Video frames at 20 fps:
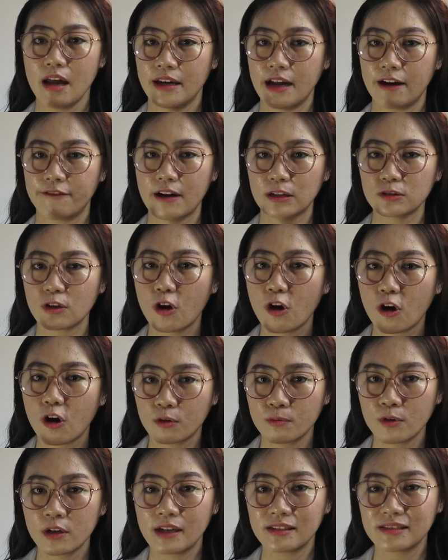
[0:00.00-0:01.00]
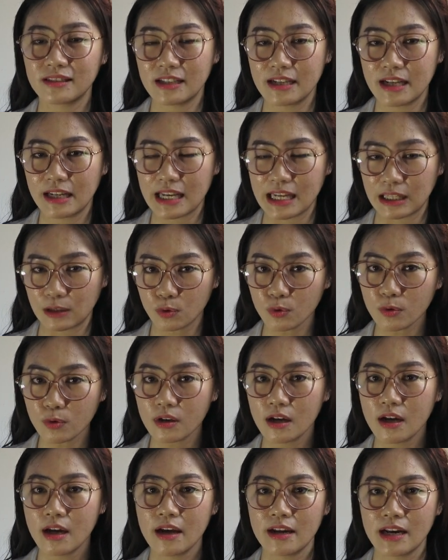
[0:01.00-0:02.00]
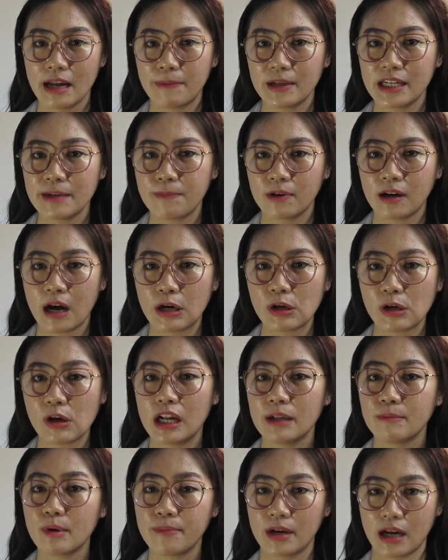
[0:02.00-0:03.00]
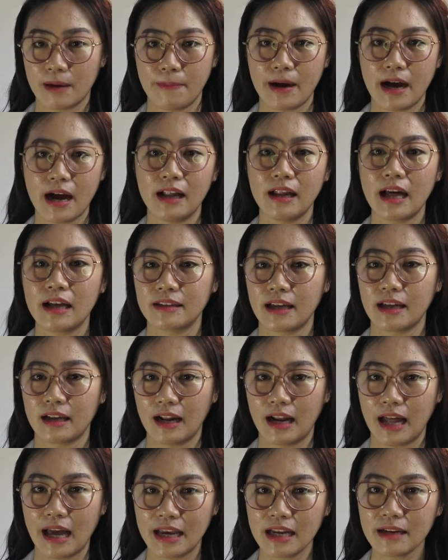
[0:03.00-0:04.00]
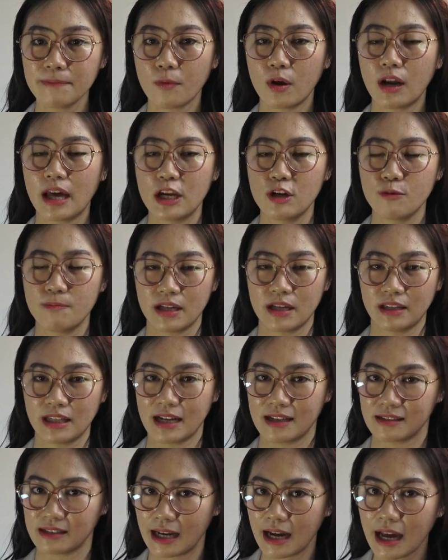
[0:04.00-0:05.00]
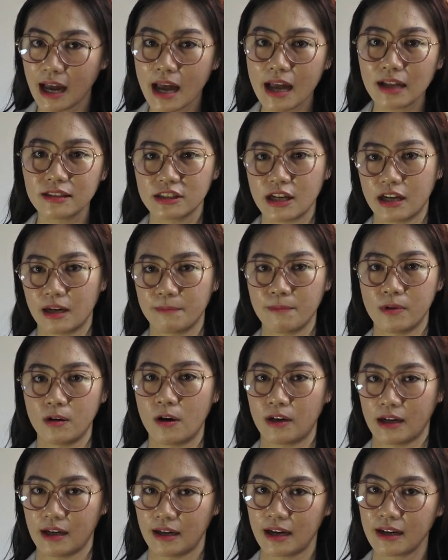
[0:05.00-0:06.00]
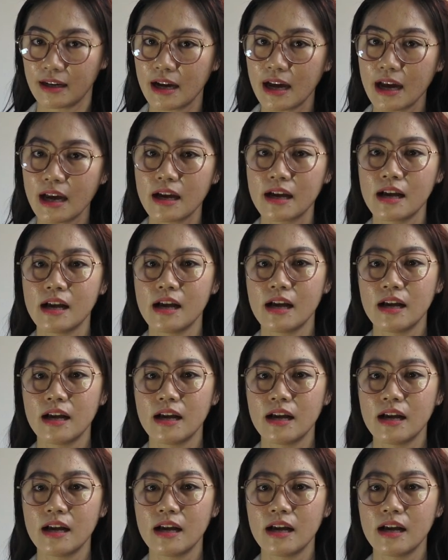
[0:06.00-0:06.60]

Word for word: Nah, faktor hormonal sendiri itu dapat dipengaruhi oleh beberapa hal antara lain pola hidup yang tidak sehat, jarang berolahraga,